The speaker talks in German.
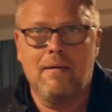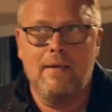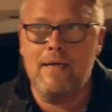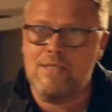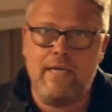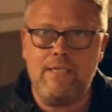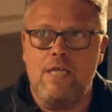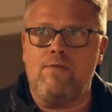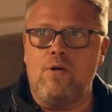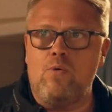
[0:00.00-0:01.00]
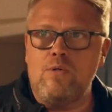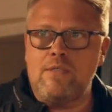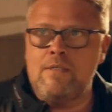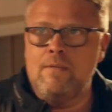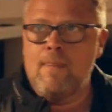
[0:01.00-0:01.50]
Hier ist richtig was
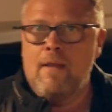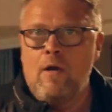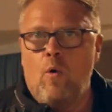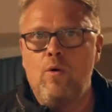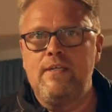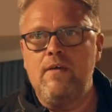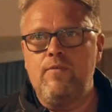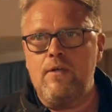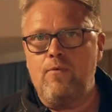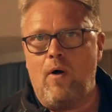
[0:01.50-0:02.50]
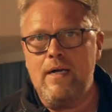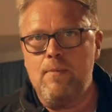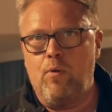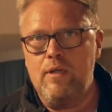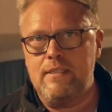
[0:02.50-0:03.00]
los. Und hier wird vor allen
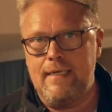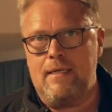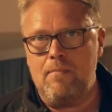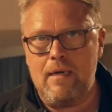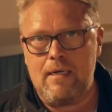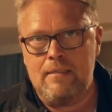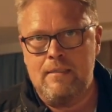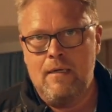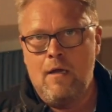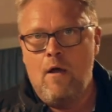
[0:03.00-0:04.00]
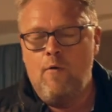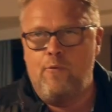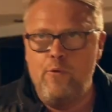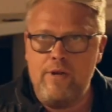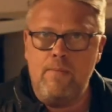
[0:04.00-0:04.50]
Dingen Politik gemacht
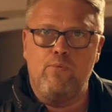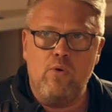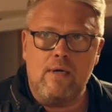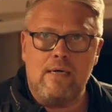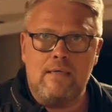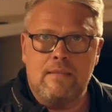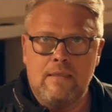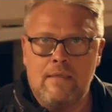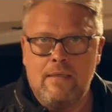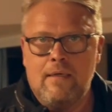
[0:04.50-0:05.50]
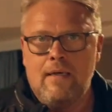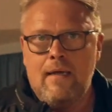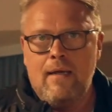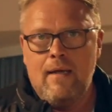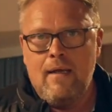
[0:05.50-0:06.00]
für den Bürger.
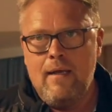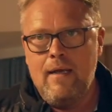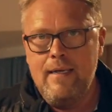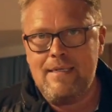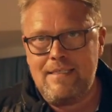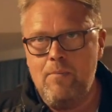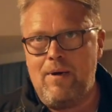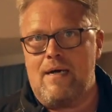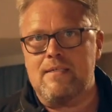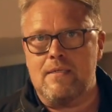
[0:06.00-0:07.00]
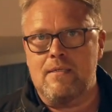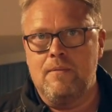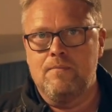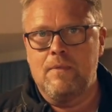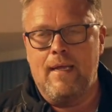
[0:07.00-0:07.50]
Hier ist die Basis.
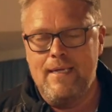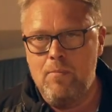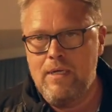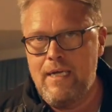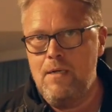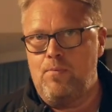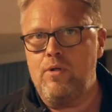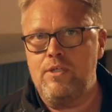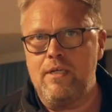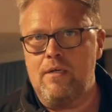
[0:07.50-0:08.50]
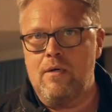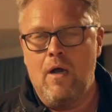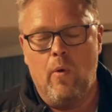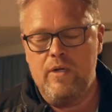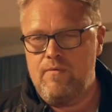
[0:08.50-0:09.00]
Hier beginnt Politik
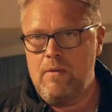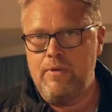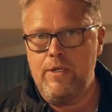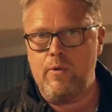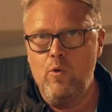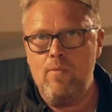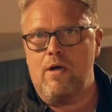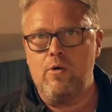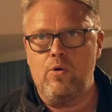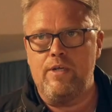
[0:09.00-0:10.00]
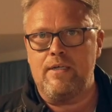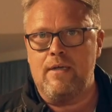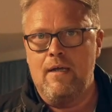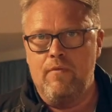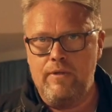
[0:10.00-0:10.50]
und deswegen bin ich überglücklich,
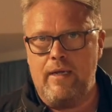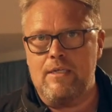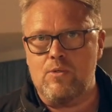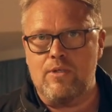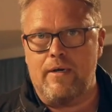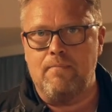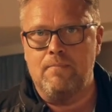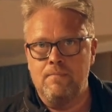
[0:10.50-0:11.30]
wieder hier zu sein.